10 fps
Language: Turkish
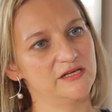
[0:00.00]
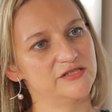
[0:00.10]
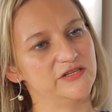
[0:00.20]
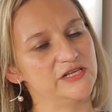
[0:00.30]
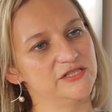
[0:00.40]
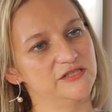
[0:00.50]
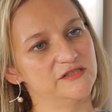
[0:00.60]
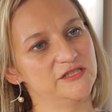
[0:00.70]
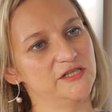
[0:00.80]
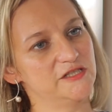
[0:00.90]
İşte
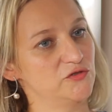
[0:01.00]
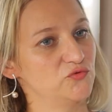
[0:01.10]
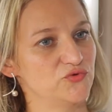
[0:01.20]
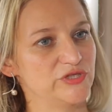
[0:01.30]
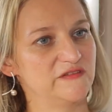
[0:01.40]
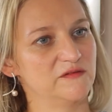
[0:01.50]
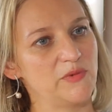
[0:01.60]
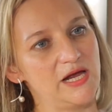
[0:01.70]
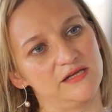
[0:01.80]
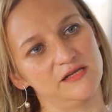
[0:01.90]
eşit işe, eşit ücretin
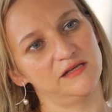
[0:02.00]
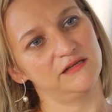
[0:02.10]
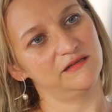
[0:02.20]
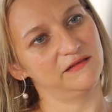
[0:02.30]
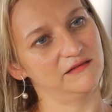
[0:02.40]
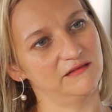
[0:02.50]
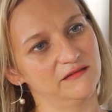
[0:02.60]
belki e,